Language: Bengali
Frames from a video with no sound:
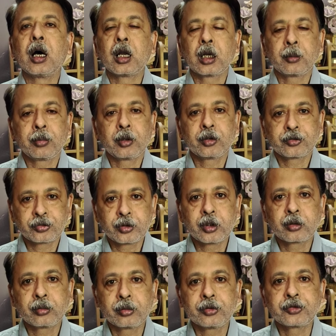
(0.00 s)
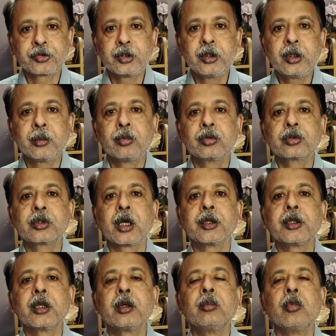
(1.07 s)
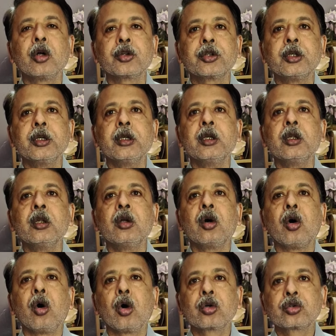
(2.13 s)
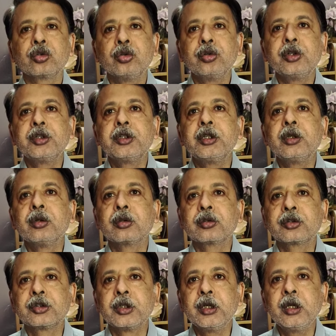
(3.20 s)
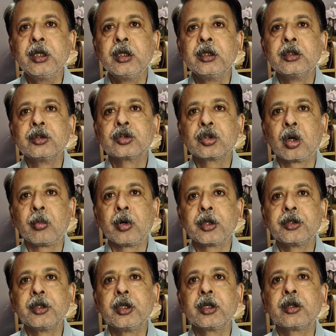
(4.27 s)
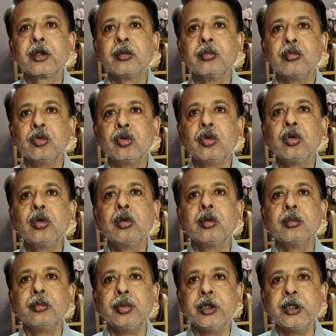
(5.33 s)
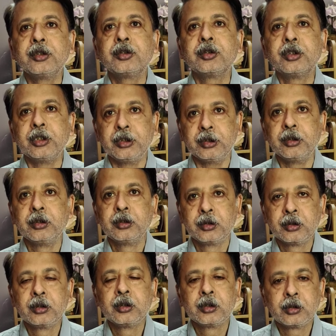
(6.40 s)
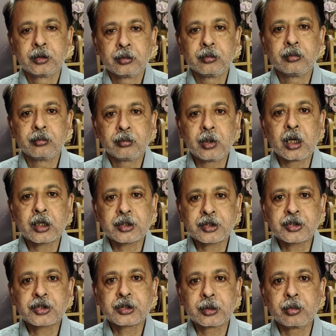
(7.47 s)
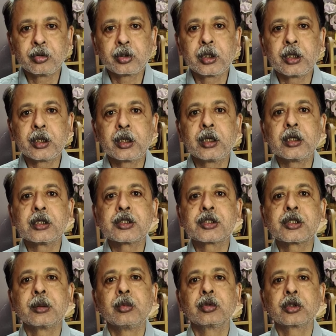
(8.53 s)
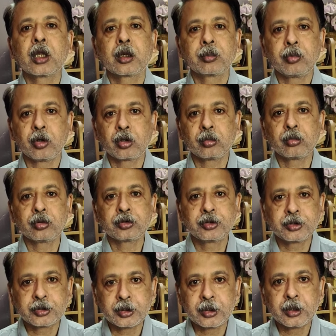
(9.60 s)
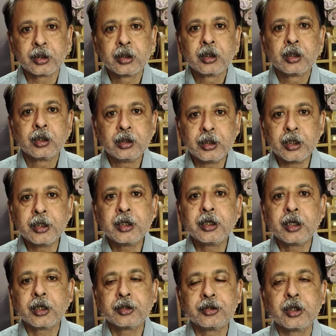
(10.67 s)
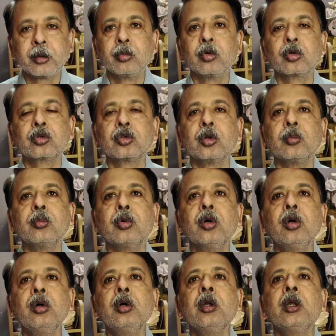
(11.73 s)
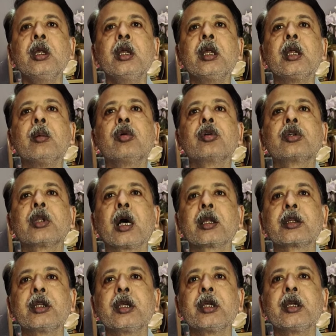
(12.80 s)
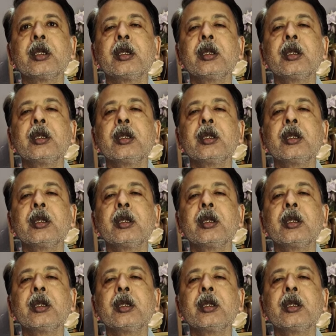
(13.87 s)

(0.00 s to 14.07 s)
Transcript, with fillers: আলাপ আলোচনা করেছেন এবং তাদের মতে অর্থনীতি হচ্ছে সমাজের মূল ভিত্তি মার্কস এবং এঙ্গেলস এবং তার পরবর্তীতে লেনিনের যা বক্তব্য এবং তাতে